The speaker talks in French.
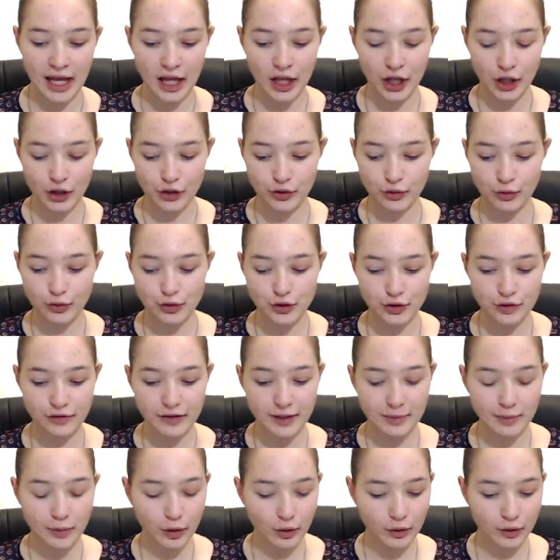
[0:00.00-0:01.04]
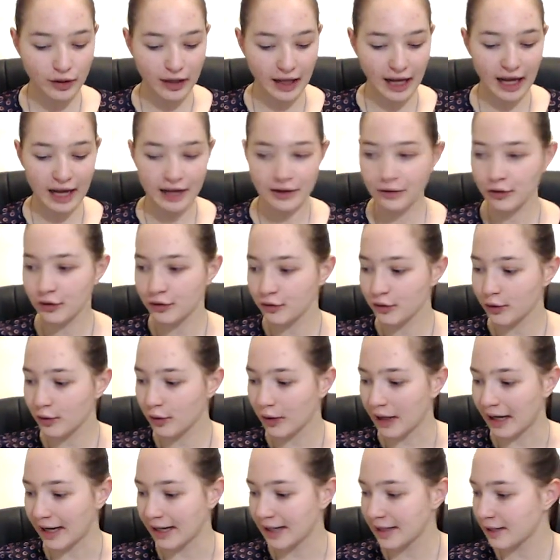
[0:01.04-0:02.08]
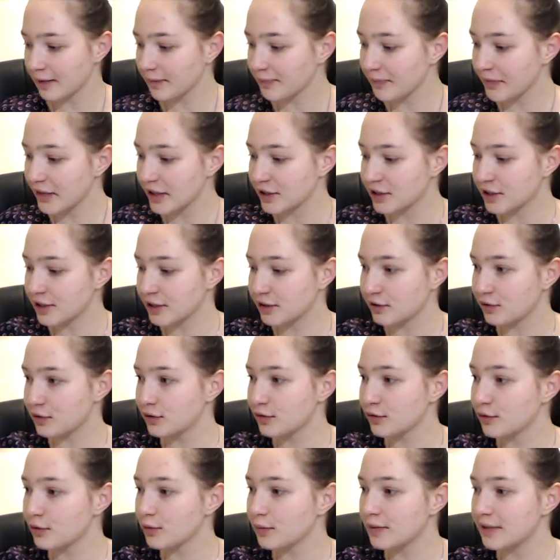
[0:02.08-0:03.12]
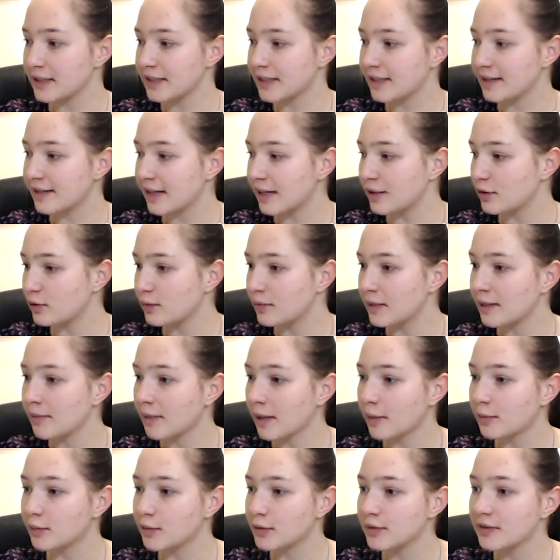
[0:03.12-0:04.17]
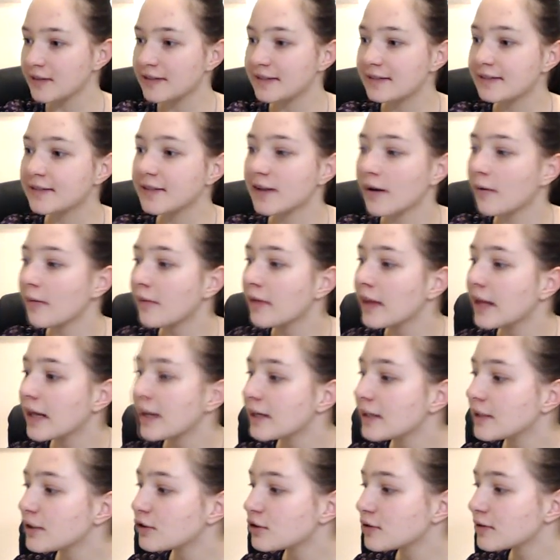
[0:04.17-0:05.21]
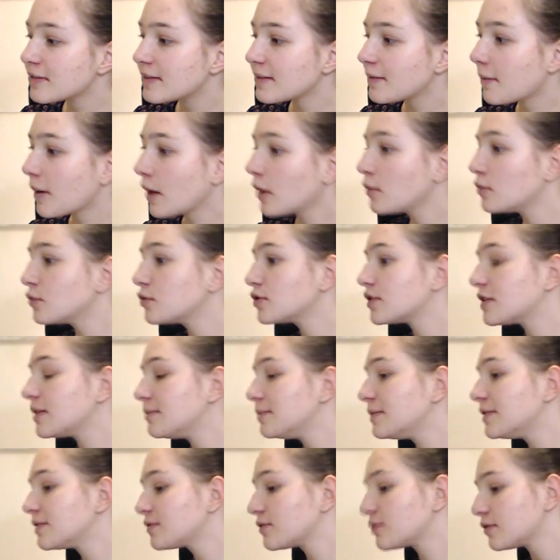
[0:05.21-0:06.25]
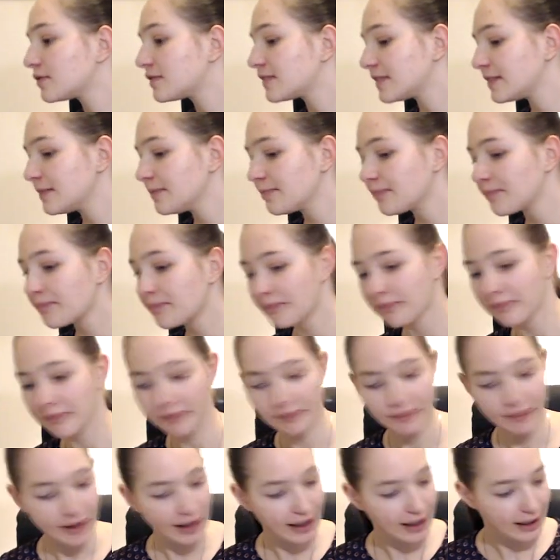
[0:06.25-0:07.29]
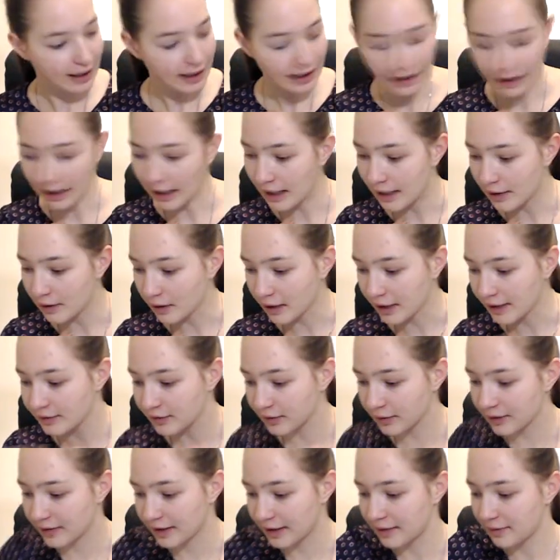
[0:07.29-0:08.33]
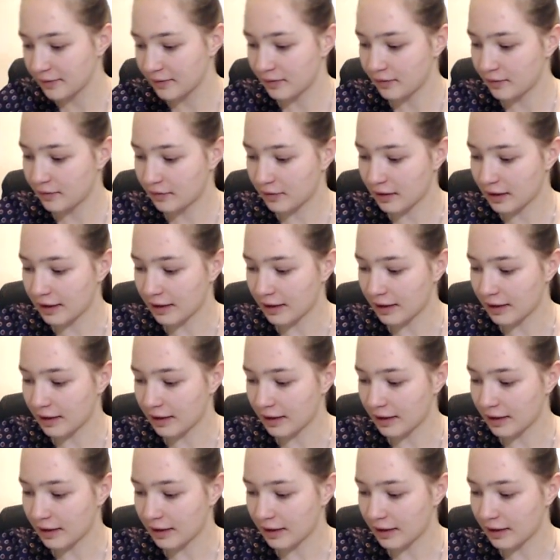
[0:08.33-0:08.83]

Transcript: Donc je vais prendre un autre oracle. J'ai juste oublié d'allumer ma petite... Je ne sais pas où j'ai mis ceci. Alors attendez, voilà.